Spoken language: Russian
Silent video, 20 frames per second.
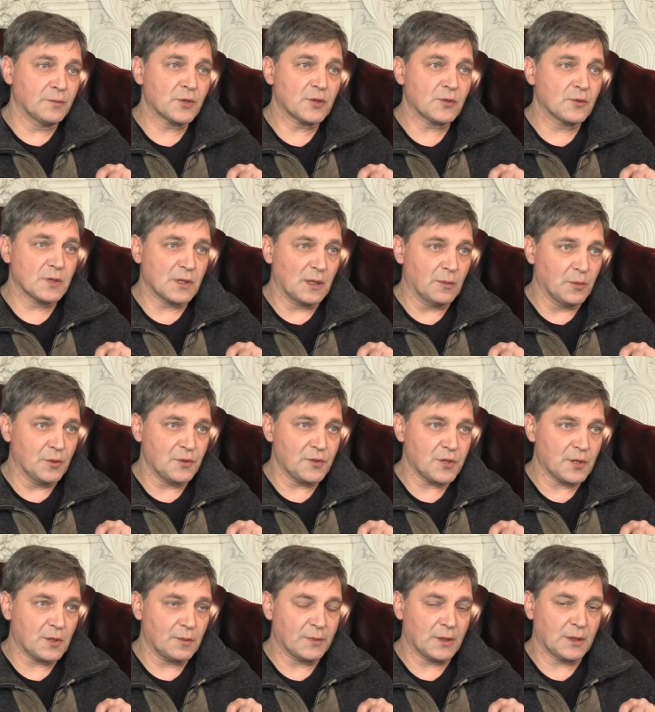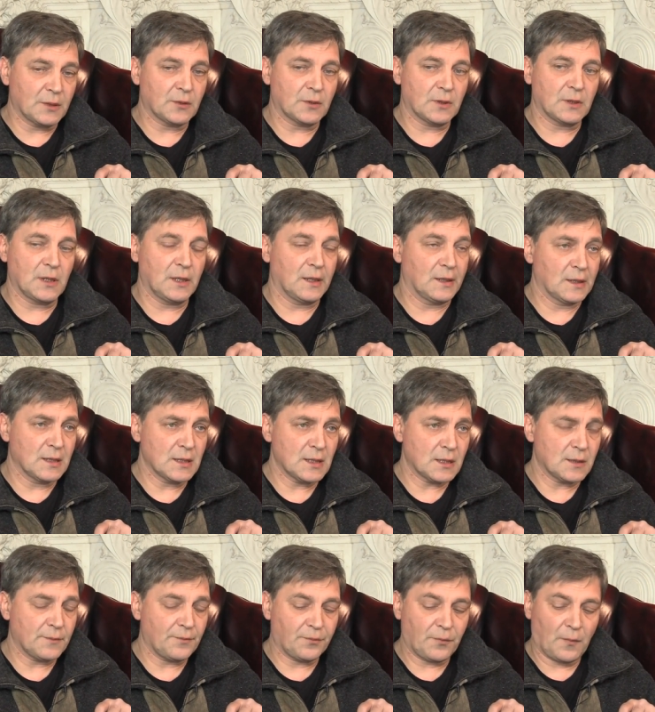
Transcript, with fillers: междусобойчиком, который для нас,